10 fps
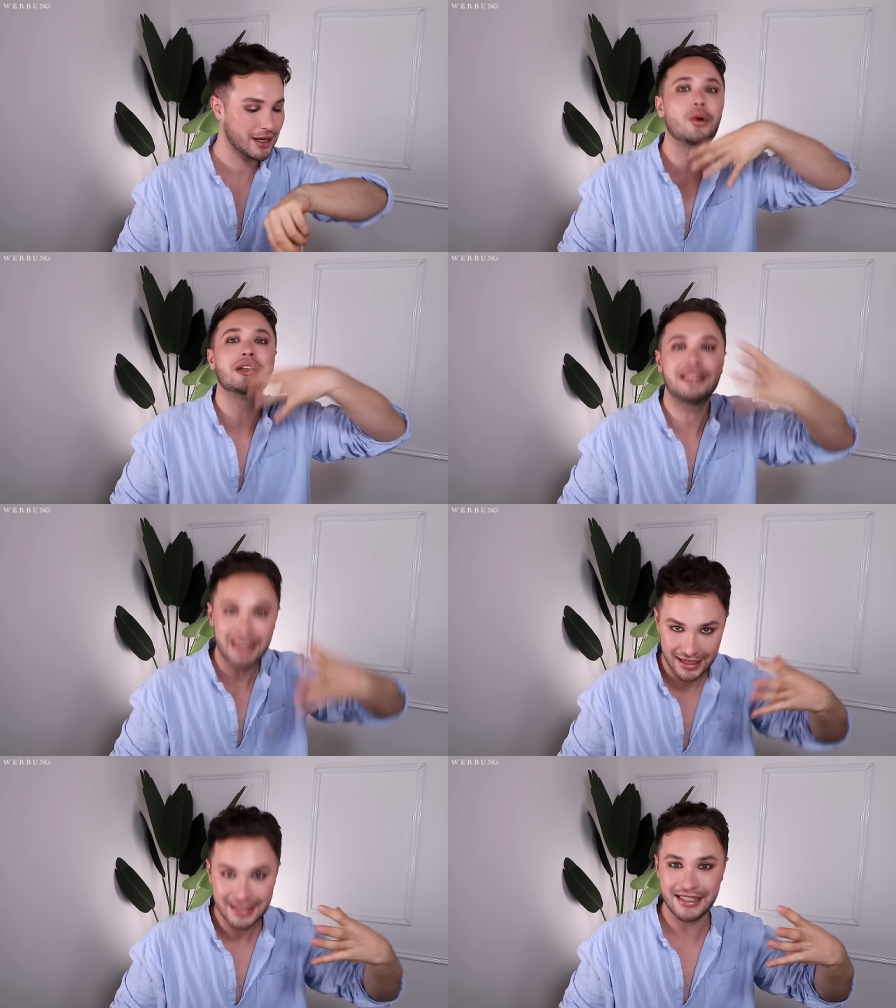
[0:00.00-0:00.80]
und
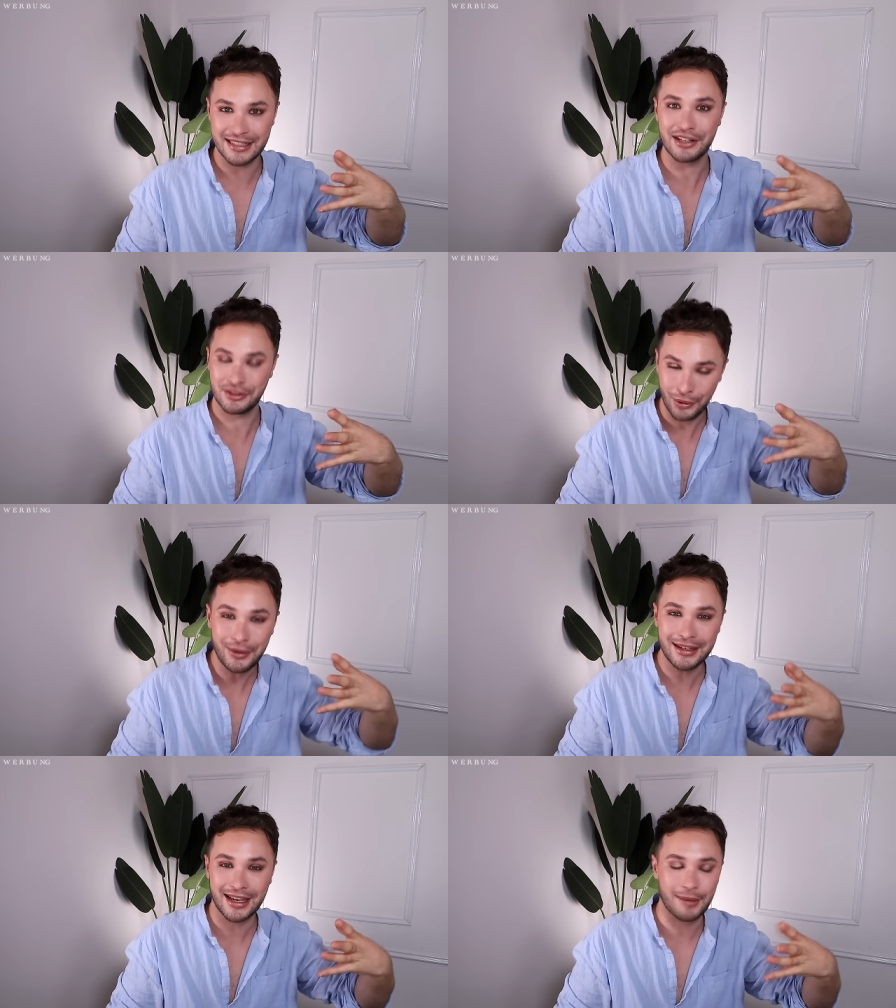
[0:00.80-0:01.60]
dann dieser
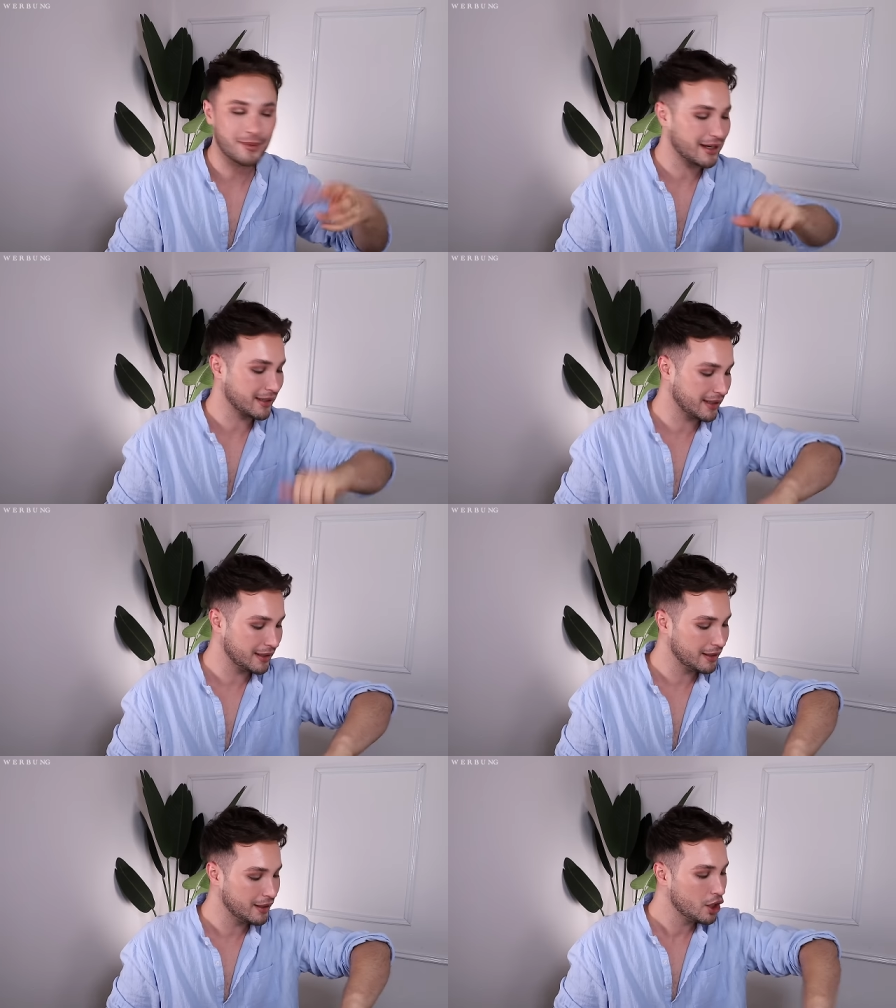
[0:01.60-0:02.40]
Sonnencreme da
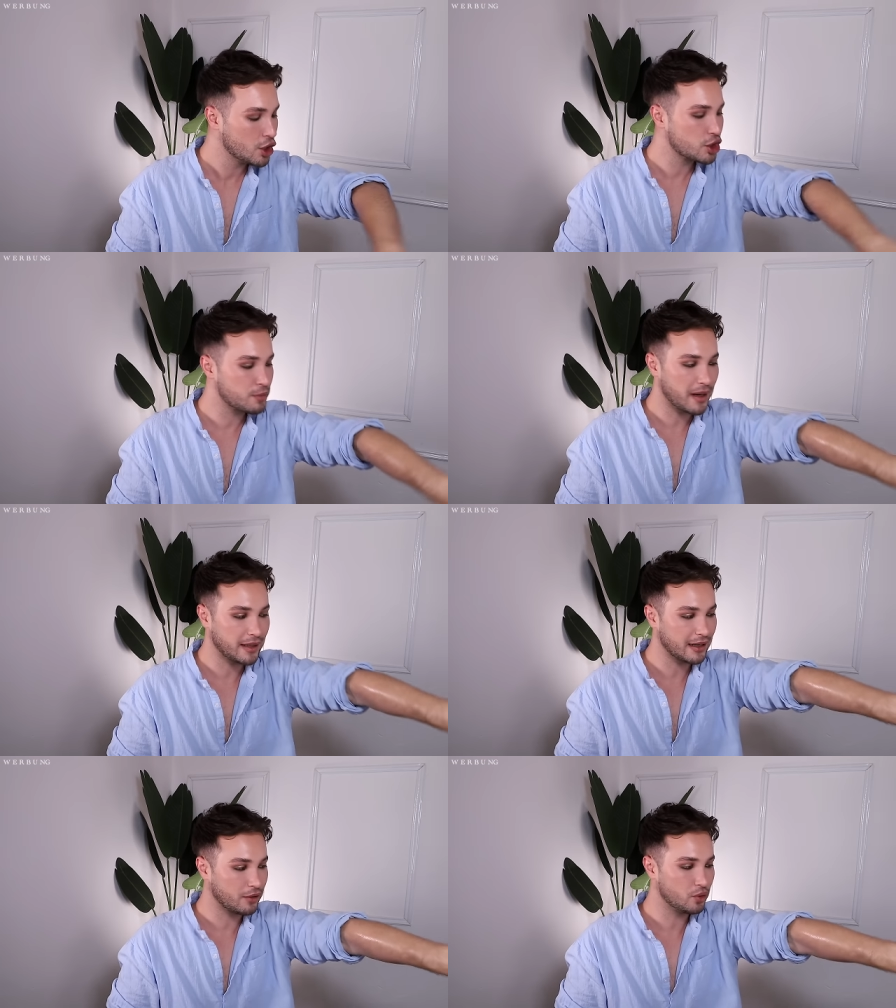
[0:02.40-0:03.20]
drin,
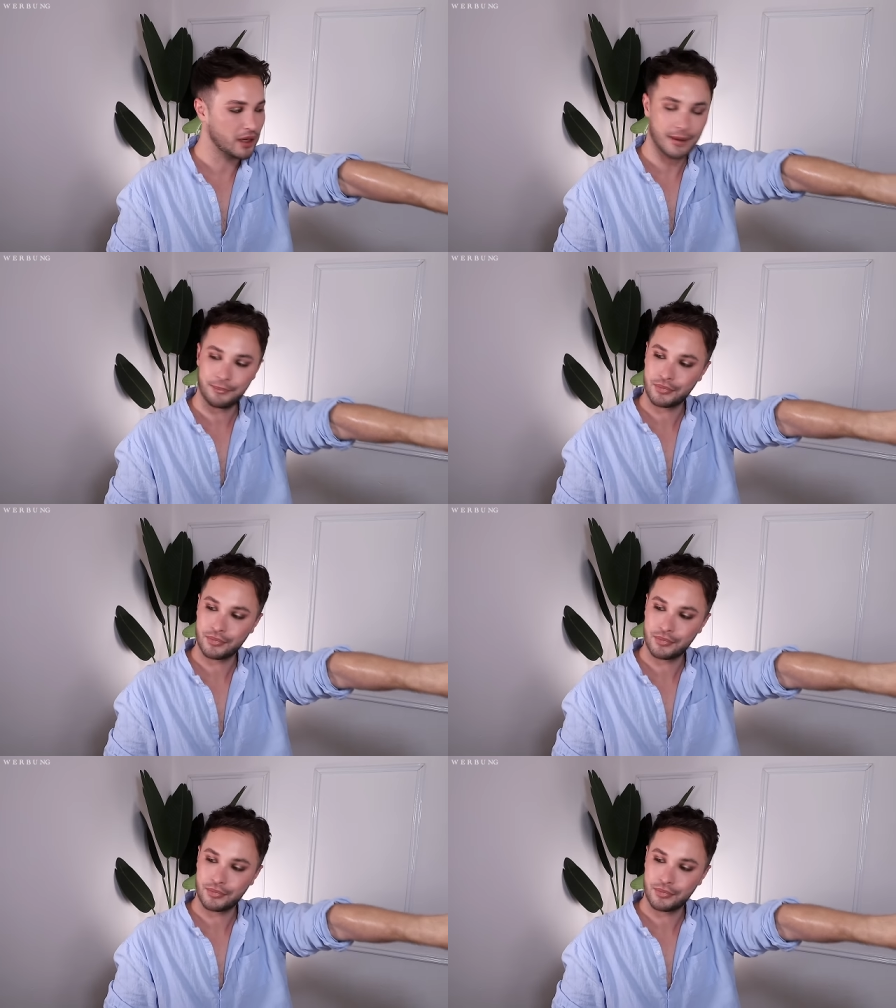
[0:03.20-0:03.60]
spektakulär.